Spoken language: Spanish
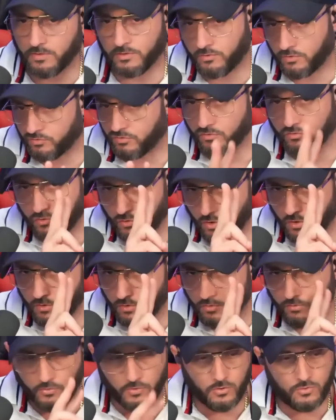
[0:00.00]
Estos son
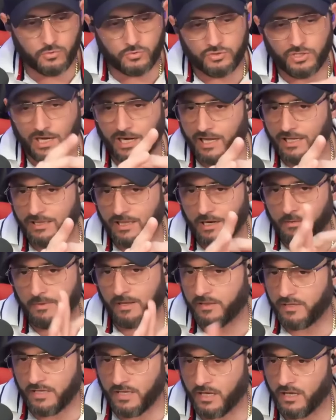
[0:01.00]
dos, dos cucharaditas nada
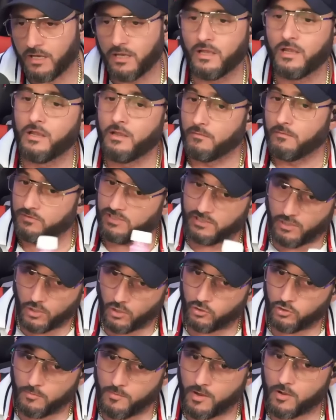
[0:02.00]
más día. Si te lo
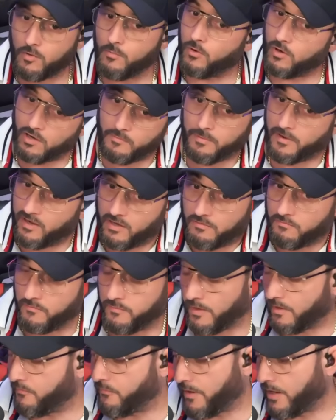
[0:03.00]
tomas como
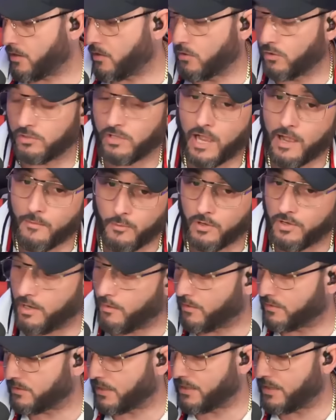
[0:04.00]
refresco, no te vas a poder
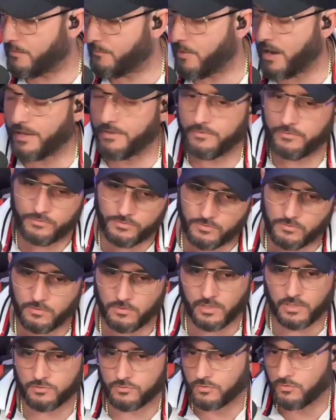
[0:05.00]
levantar del baño.
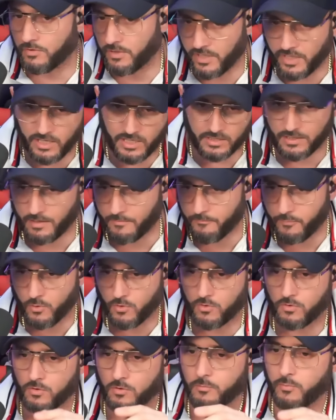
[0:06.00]
eso es,
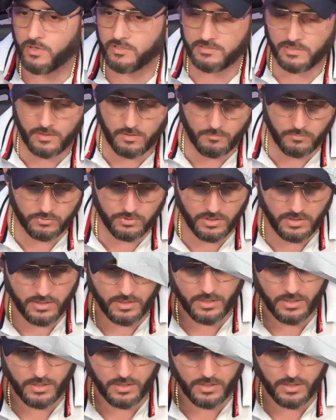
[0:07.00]
tampoco no puede ser como ustedes quieren.